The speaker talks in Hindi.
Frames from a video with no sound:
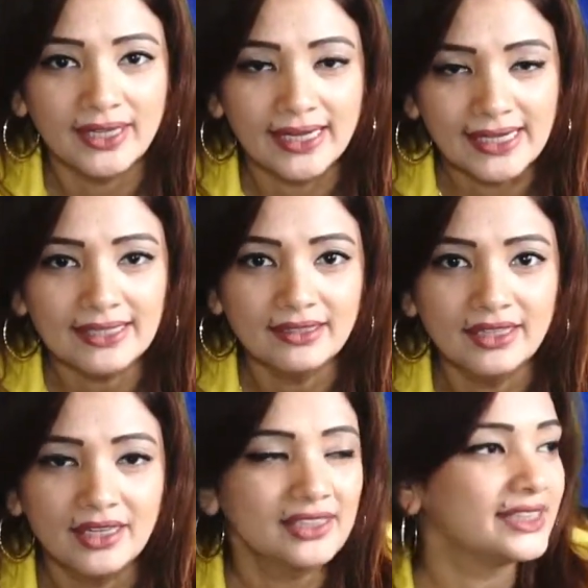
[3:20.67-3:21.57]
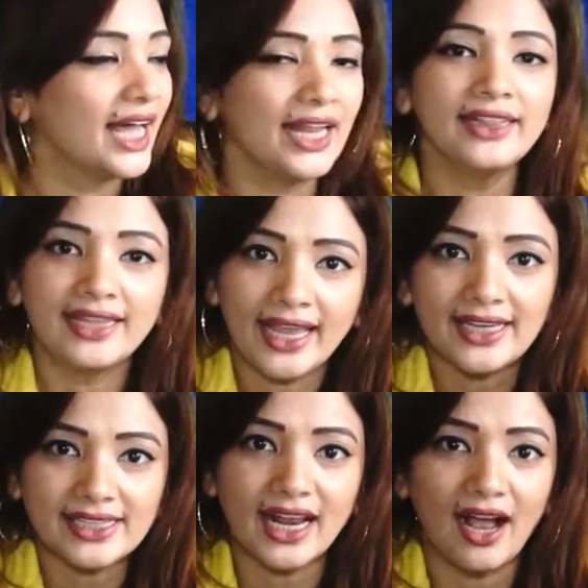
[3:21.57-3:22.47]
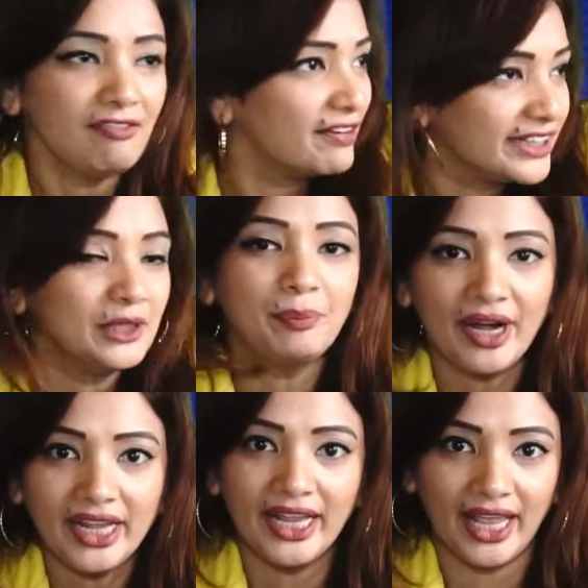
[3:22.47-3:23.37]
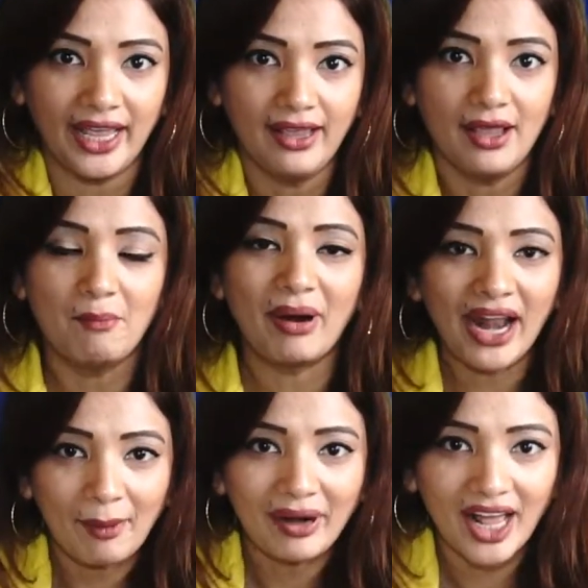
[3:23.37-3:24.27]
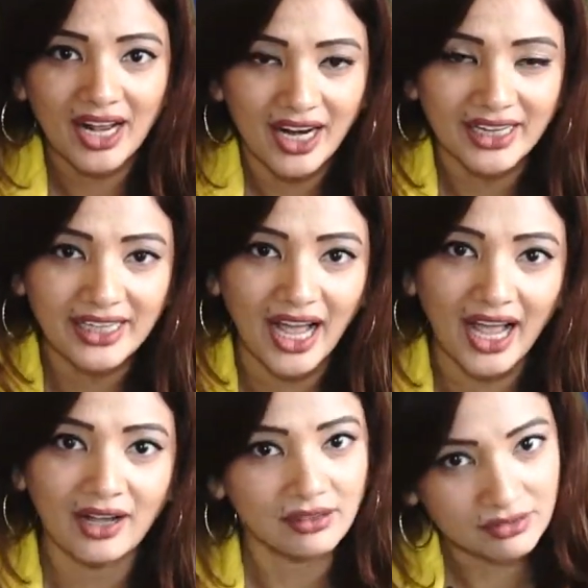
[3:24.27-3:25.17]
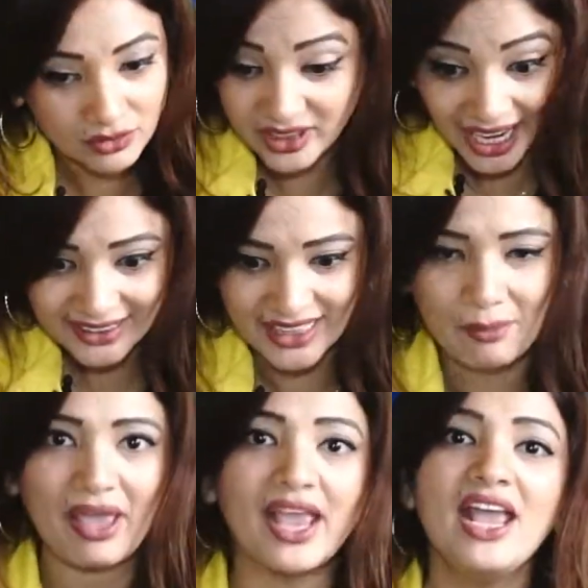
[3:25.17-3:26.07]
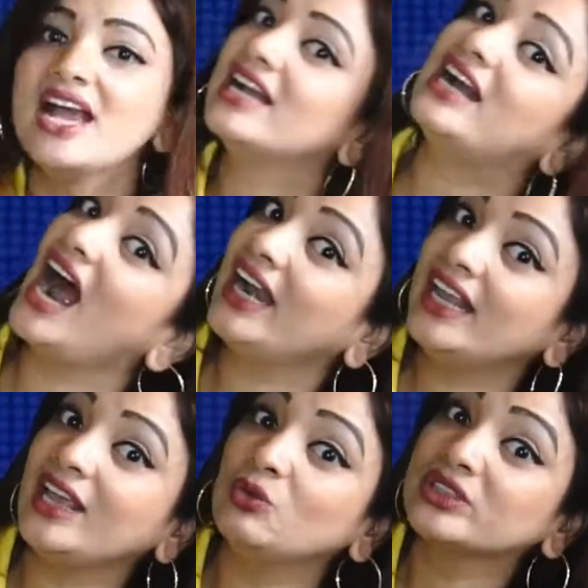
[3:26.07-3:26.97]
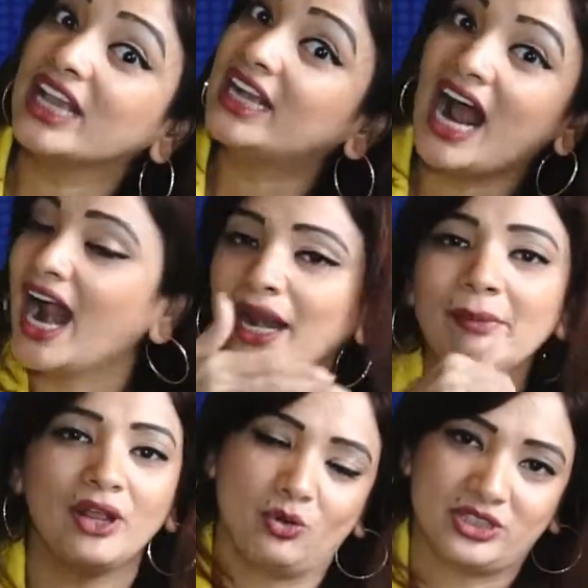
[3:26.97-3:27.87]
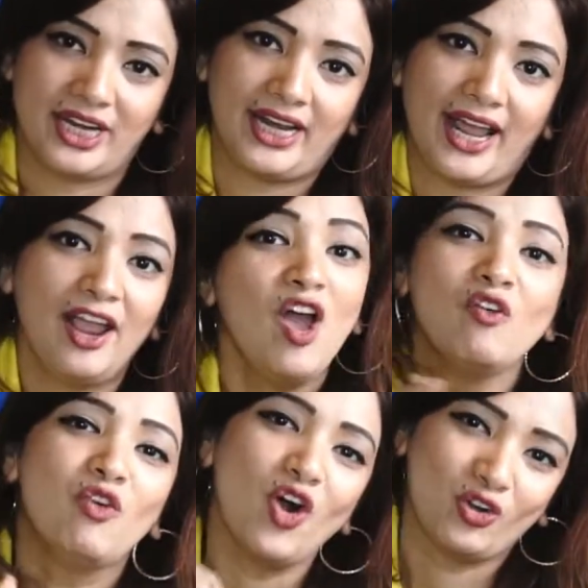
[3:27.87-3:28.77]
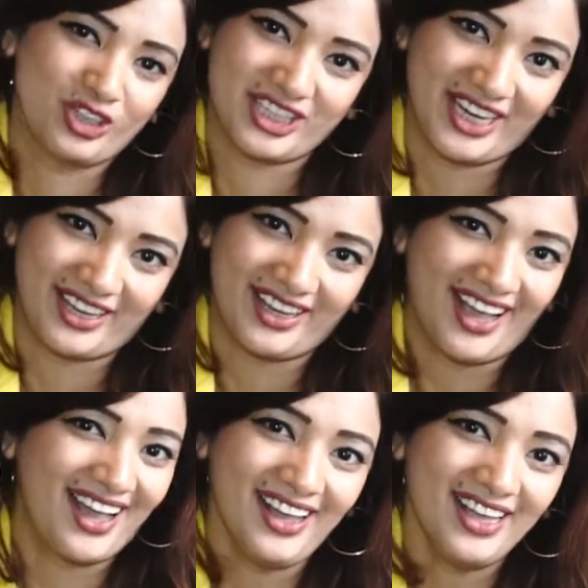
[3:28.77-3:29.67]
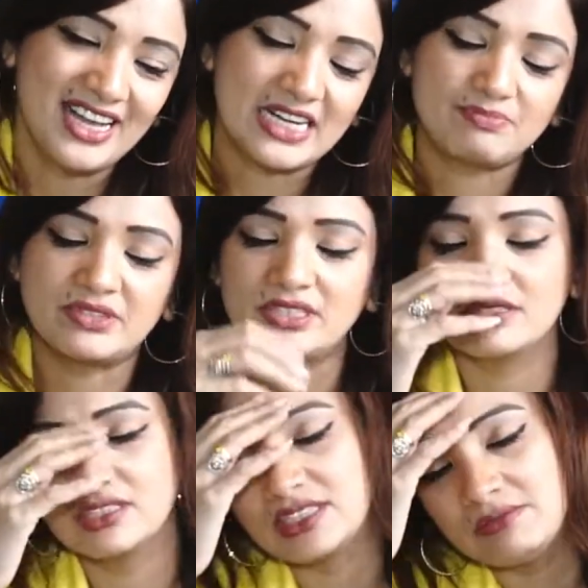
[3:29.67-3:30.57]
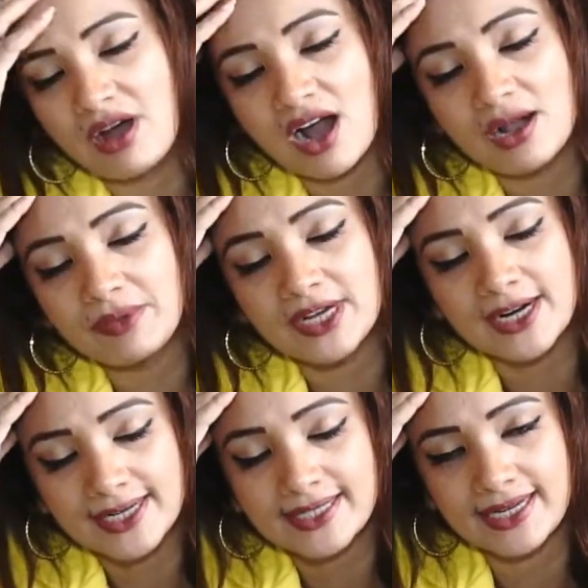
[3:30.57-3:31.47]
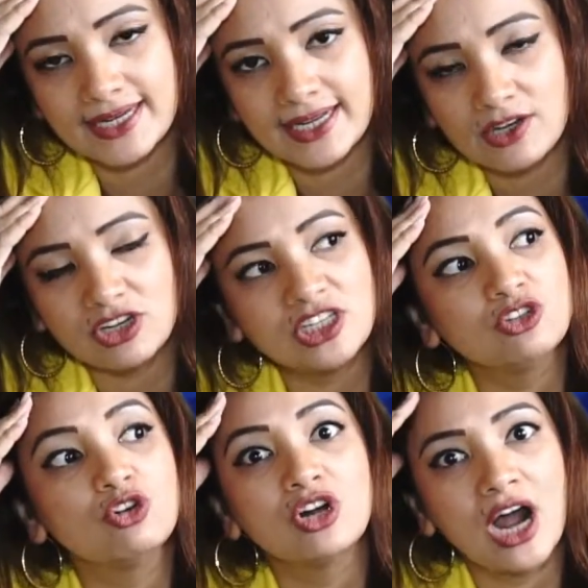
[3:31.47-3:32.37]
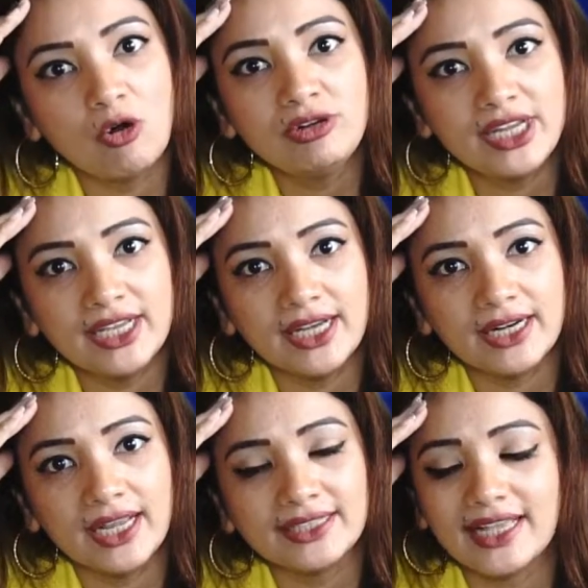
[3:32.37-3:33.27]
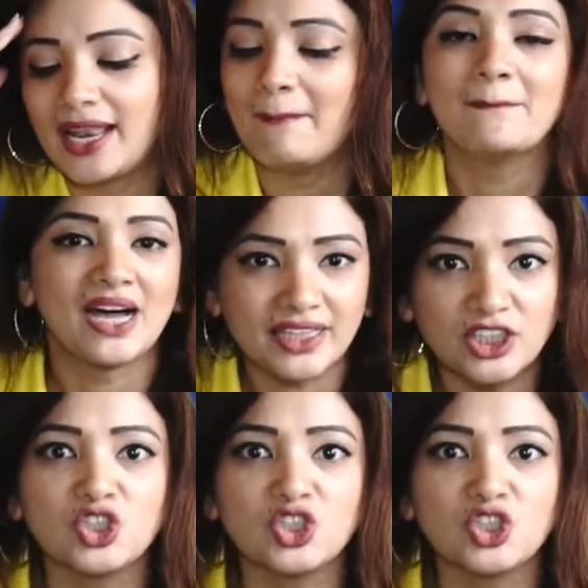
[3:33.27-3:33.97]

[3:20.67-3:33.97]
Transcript: हाँ साला देश का फटी पड़ी है बड़ा बड़ा खड्डा रास्ते में गाड़ी उसके गाड़ में घुस रहा है वो कुछ नहीं हाँ अपने दिमाग अभी हट रहा है और इनको काउंटिंग करना है साला माद